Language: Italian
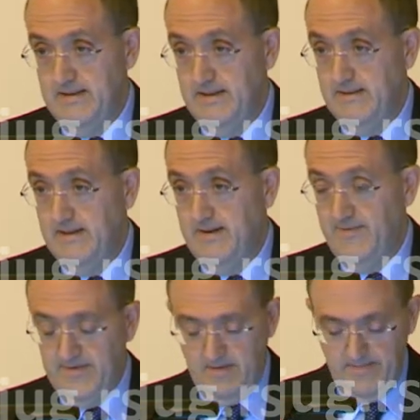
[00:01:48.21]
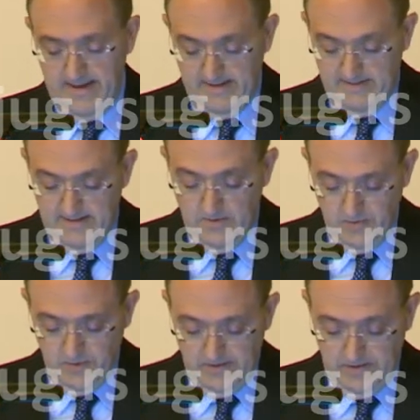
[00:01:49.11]
di entrare a far parte
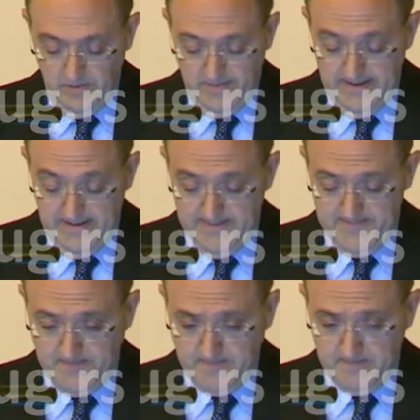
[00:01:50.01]
dell'Unione Europea.